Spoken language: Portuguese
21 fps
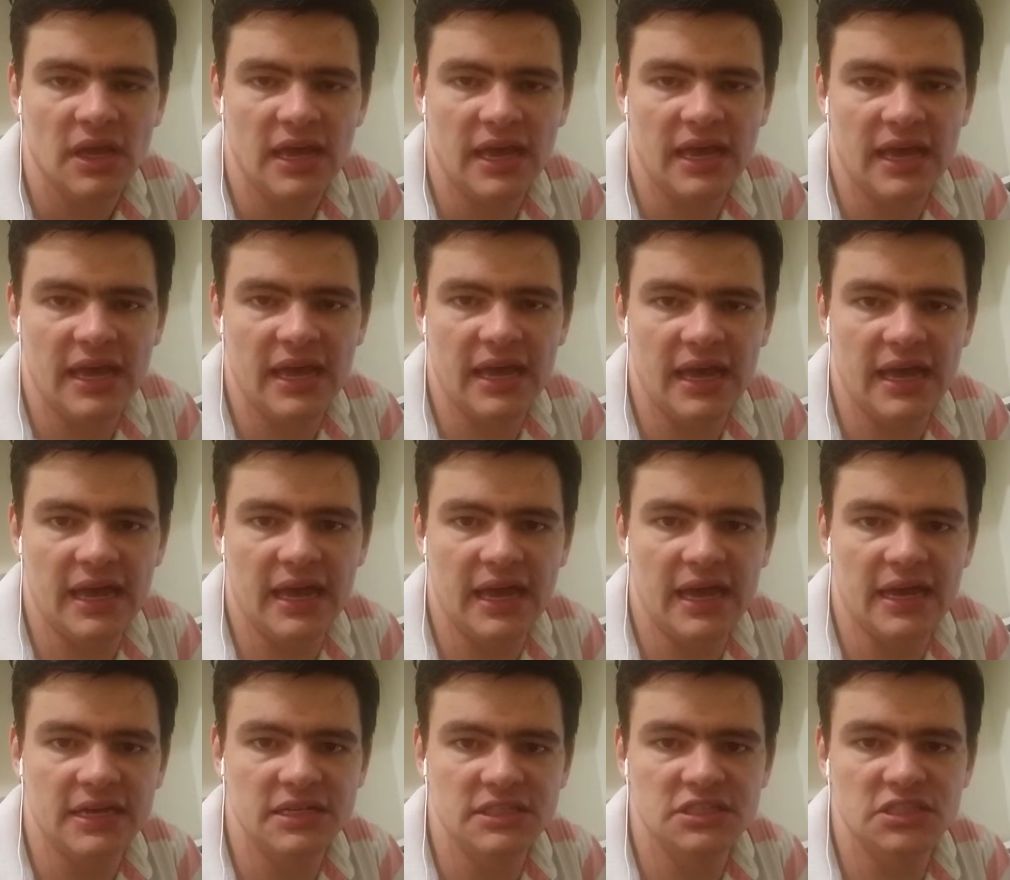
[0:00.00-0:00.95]

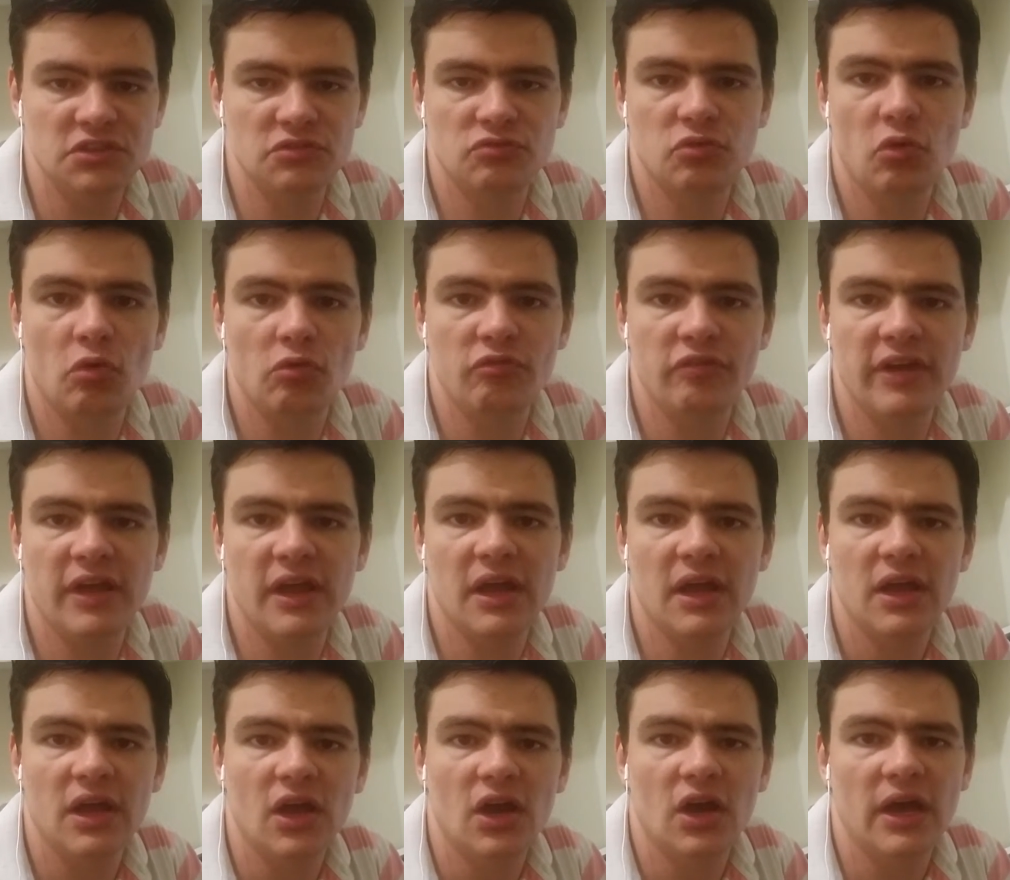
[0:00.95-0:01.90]
é,
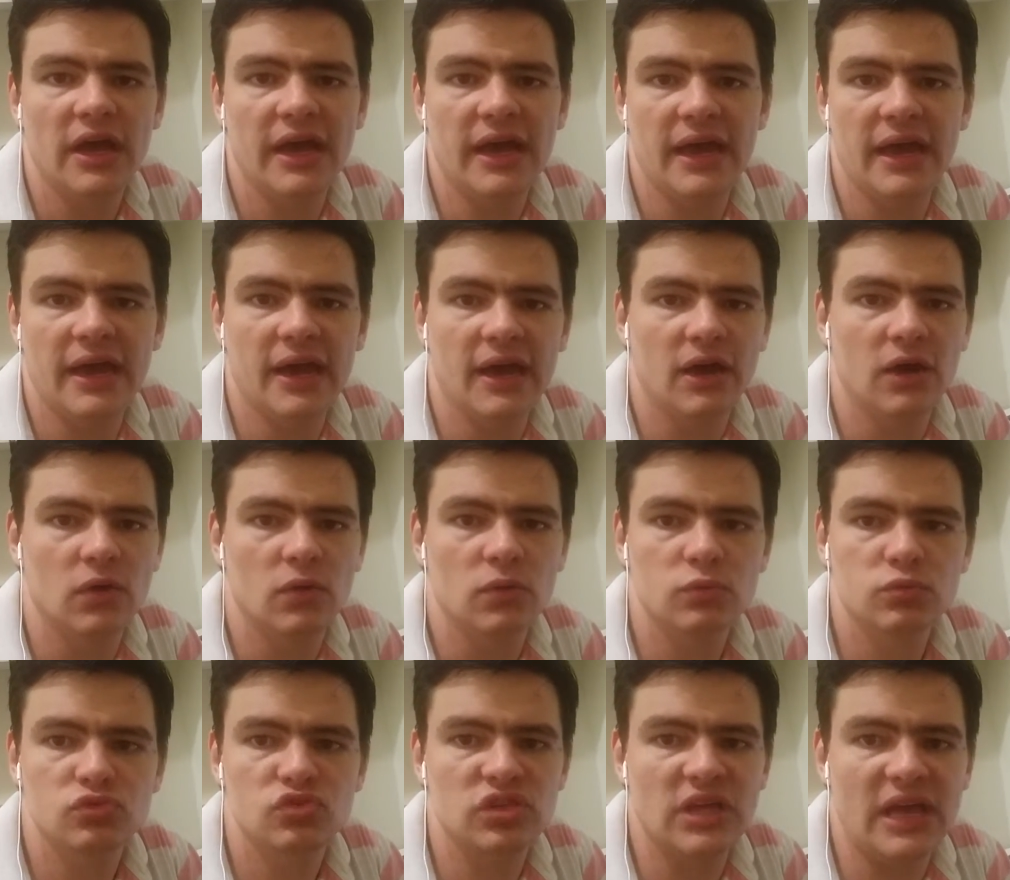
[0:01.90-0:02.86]
desenvolver é,
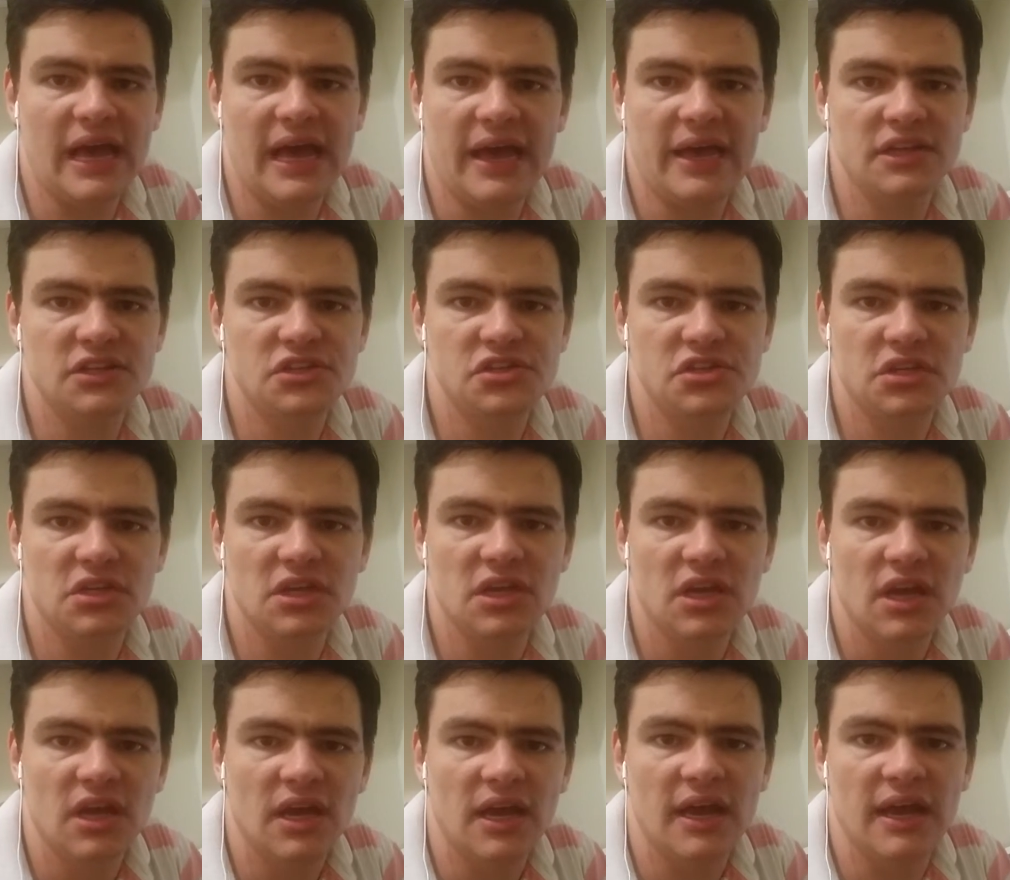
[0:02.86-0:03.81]
um
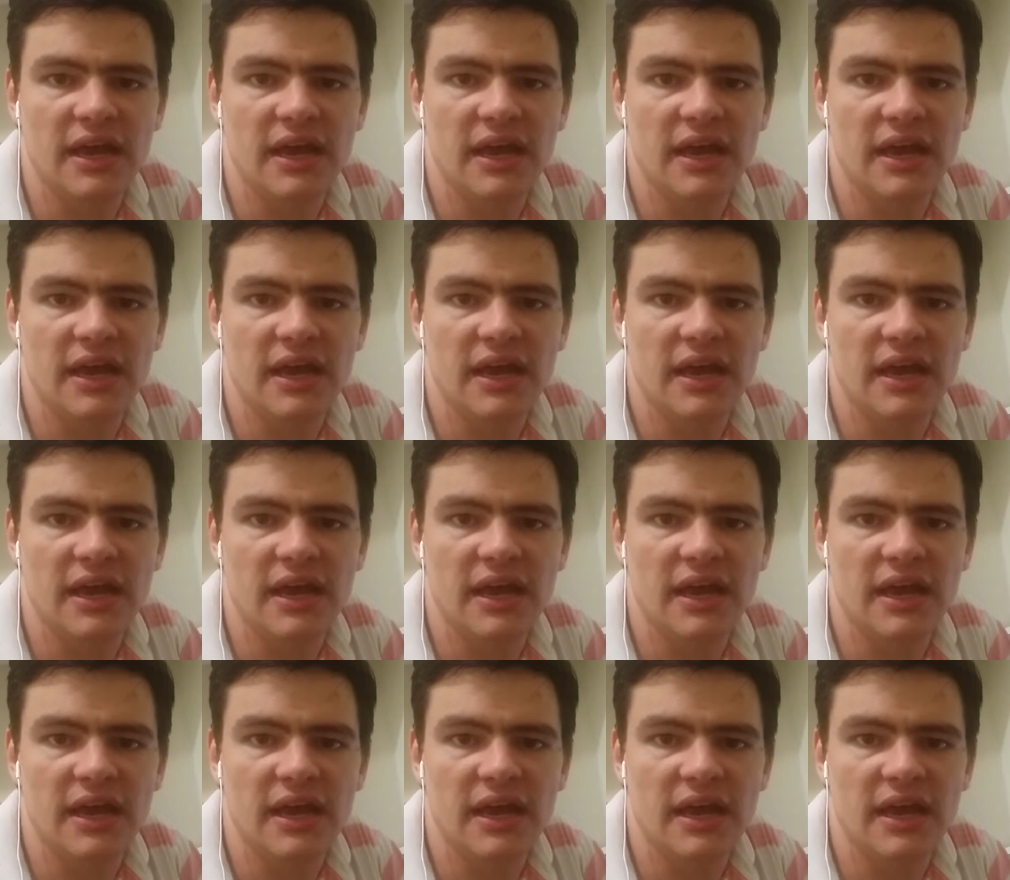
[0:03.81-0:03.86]
site,